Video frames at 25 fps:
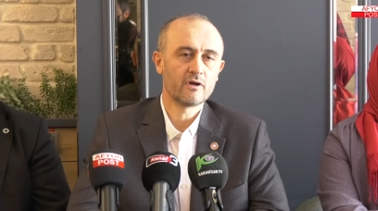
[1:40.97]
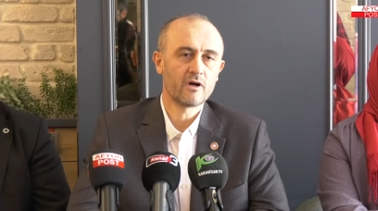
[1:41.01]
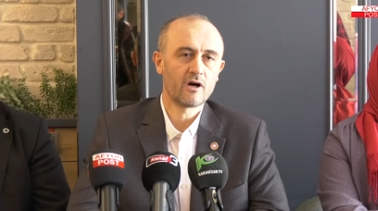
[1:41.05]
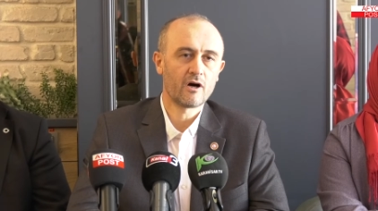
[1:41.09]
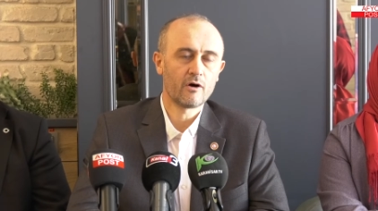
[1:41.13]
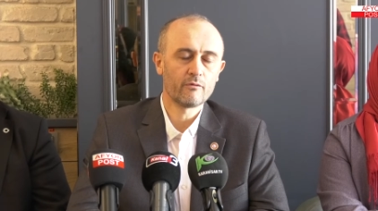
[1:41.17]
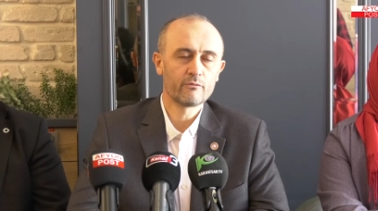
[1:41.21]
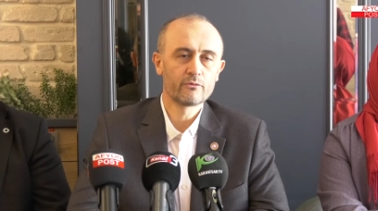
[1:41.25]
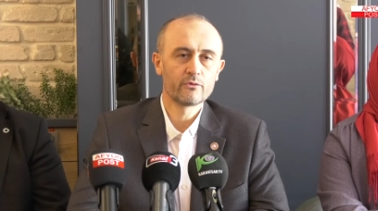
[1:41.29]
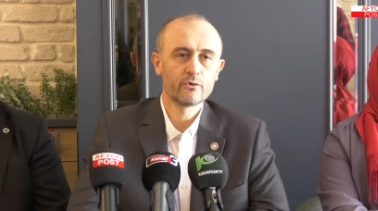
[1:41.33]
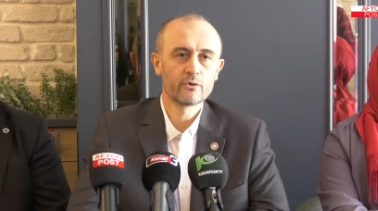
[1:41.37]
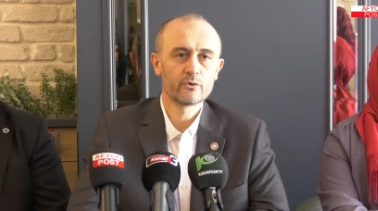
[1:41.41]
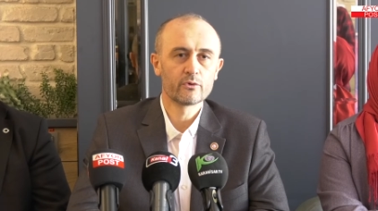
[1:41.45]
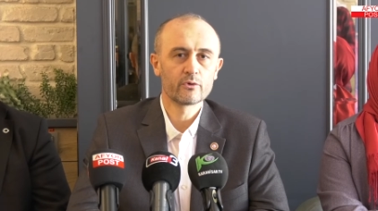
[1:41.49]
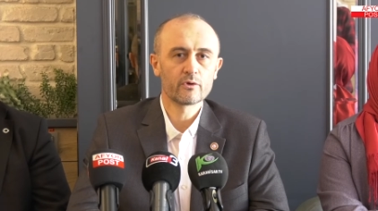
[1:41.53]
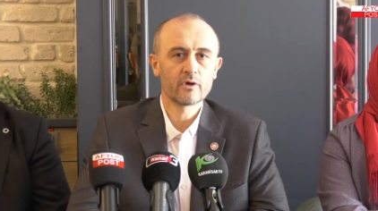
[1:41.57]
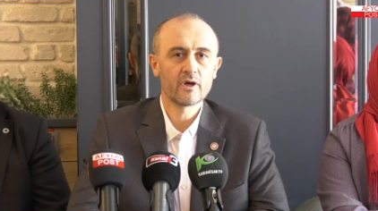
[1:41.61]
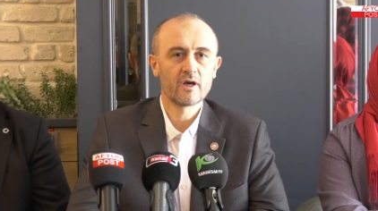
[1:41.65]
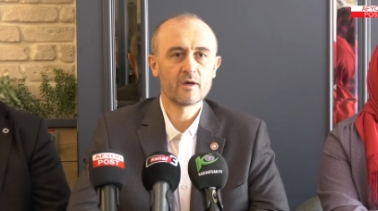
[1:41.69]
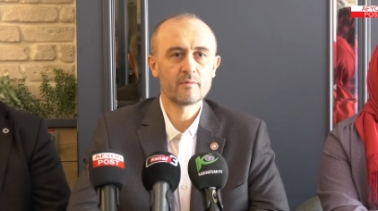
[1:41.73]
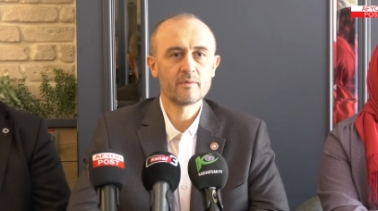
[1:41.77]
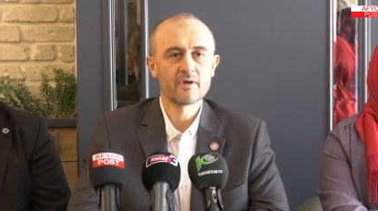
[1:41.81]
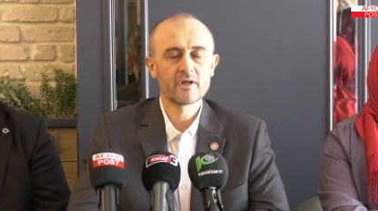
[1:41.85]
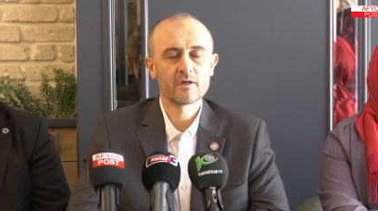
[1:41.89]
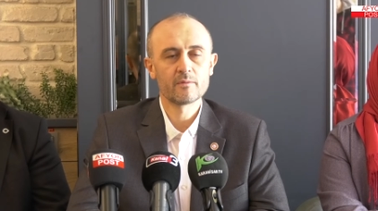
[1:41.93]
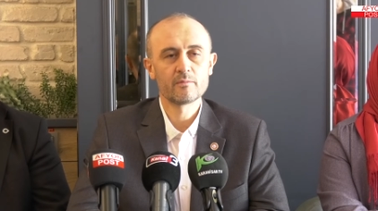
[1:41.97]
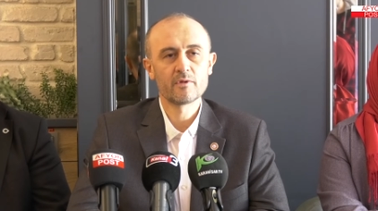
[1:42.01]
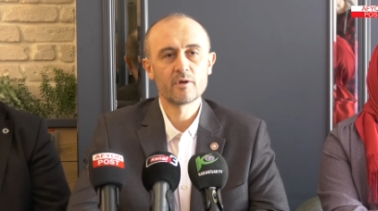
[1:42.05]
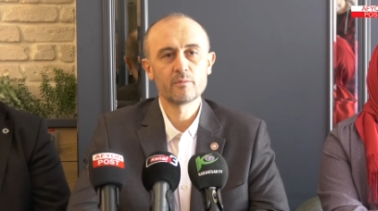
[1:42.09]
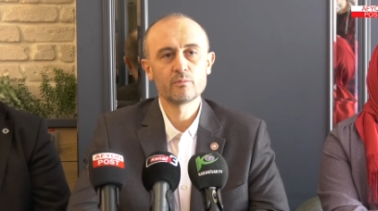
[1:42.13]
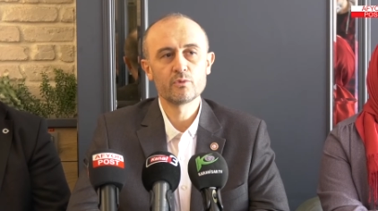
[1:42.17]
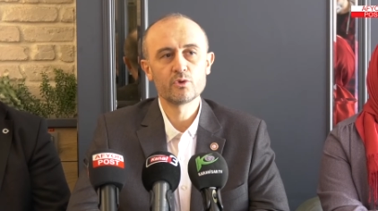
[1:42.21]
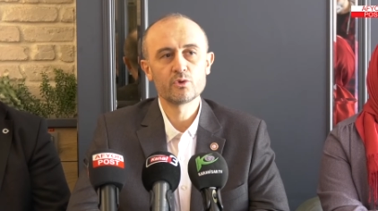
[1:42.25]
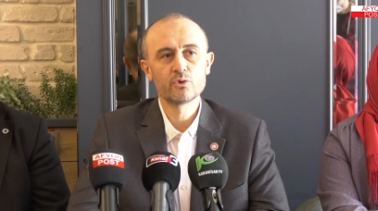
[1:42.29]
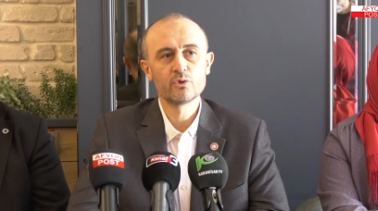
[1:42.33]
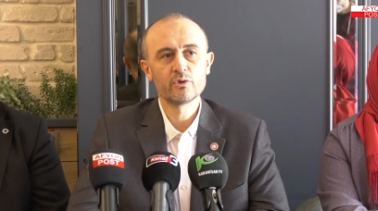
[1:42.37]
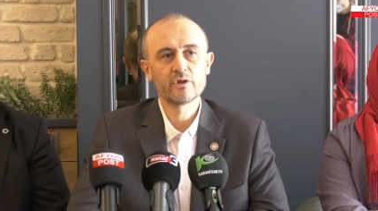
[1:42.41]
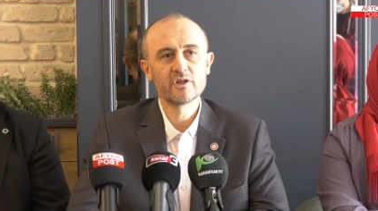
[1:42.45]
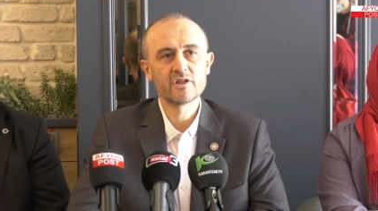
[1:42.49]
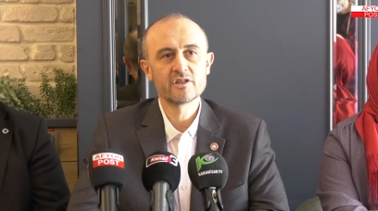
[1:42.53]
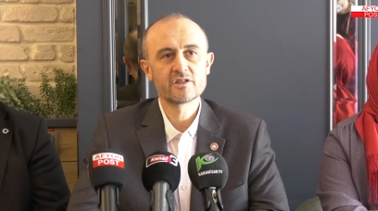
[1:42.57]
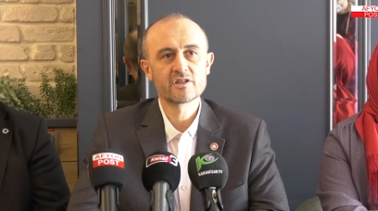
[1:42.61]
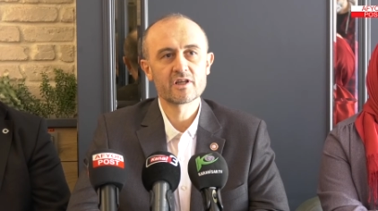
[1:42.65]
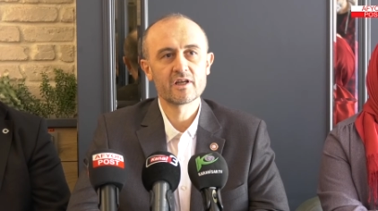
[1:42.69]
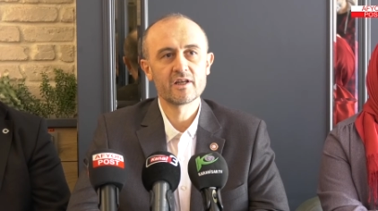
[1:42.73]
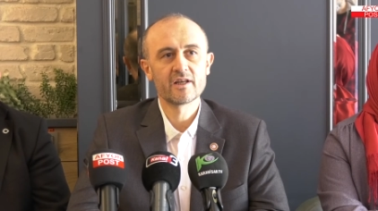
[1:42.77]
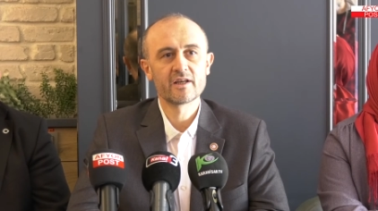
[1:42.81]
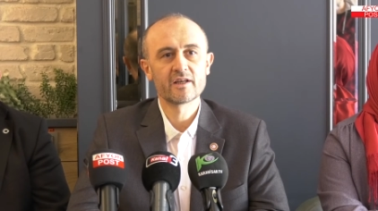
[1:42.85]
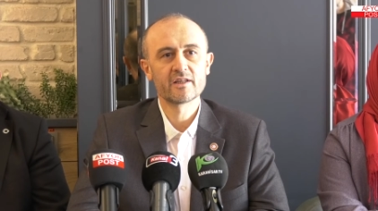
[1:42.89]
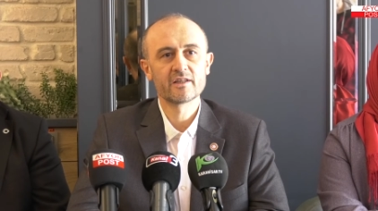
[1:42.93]
Afyon'un hemen hemen bütün
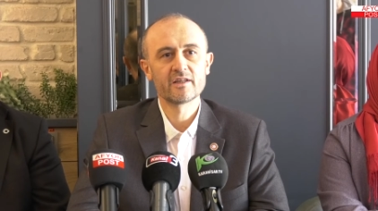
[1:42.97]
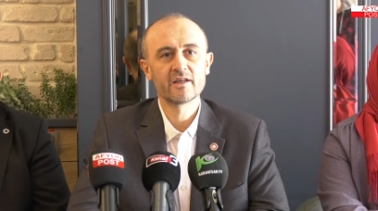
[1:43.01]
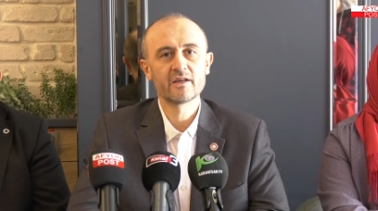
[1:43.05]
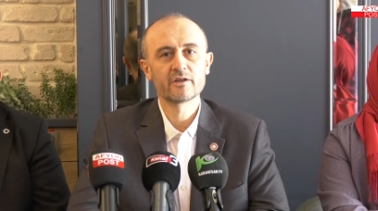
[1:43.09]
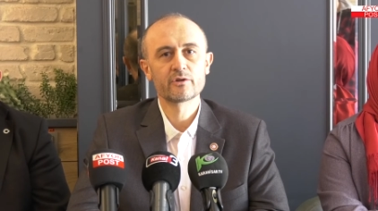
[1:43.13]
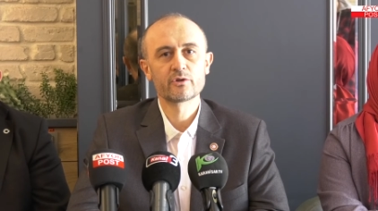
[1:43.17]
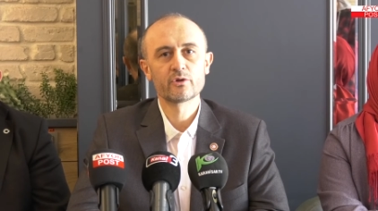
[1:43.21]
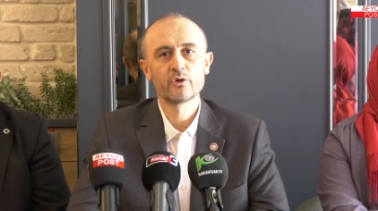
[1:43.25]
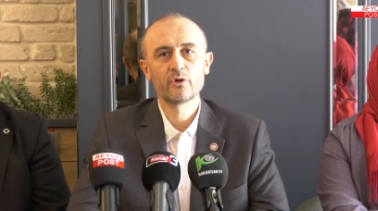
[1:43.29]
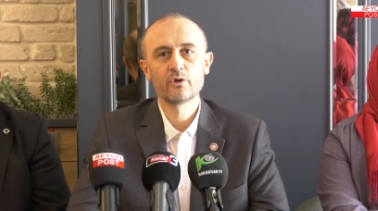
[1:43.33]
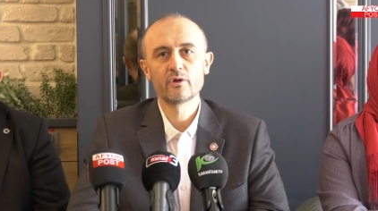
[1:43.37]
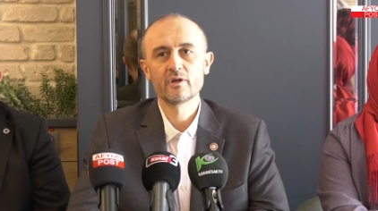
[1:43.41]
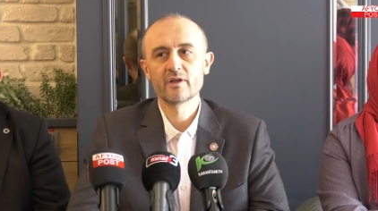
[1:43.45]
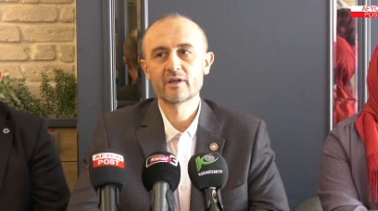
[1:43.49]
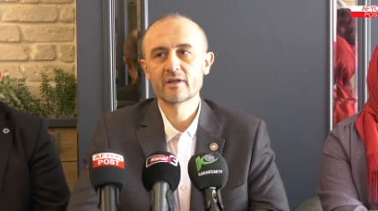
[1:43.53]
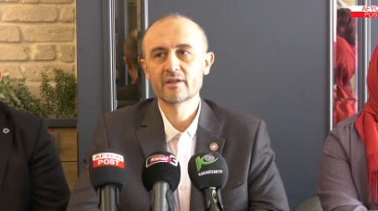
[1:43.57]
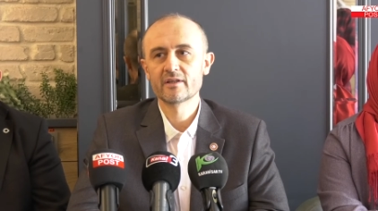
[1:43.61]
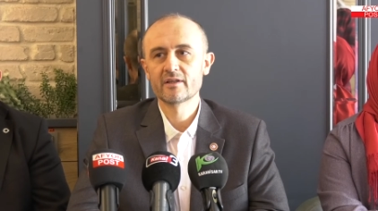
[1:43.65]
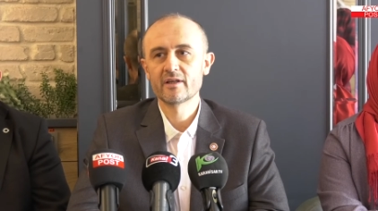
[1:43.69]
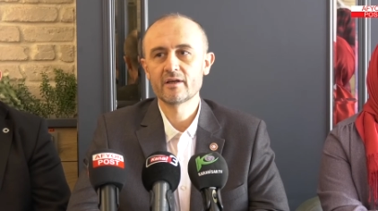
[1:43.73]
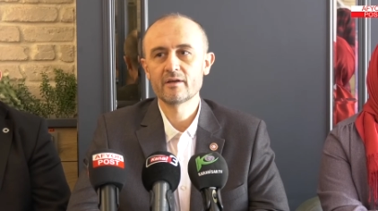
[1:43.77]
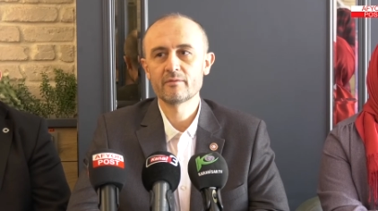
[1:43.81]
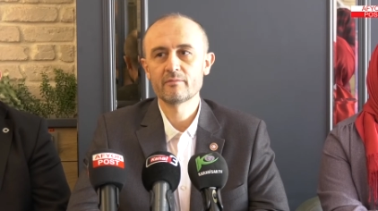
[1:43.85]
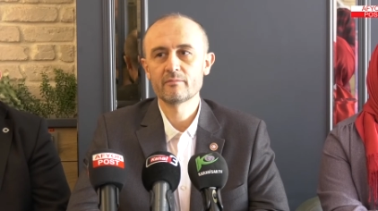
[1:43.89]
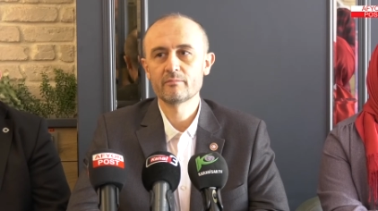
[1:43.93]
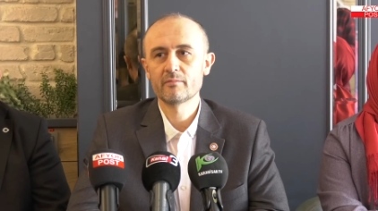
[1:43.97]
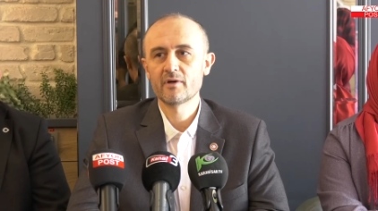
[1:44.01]
ilçelerinde, köylerinde,